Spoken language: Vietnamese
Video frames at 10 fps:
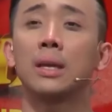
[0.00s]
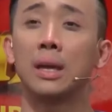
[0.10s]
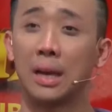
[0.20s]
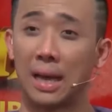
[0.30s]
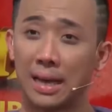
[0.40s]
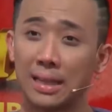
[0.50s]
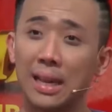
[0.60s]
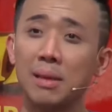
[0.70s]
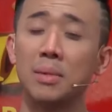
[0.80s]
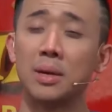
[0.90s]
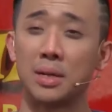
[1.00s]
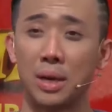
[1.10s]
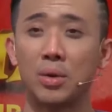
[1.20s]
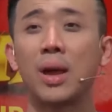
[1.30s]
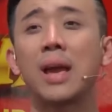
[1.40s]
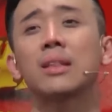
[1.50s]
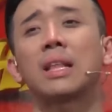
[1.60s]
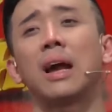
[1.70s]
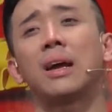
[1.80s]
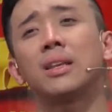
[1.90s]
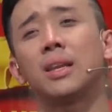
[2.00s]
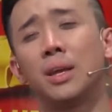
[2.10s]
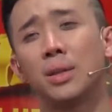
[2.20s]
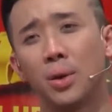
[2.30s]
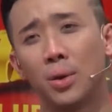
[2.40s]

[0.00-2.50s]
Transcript: ta dừng lại ta lấy 10 triệu hát tặng anh chị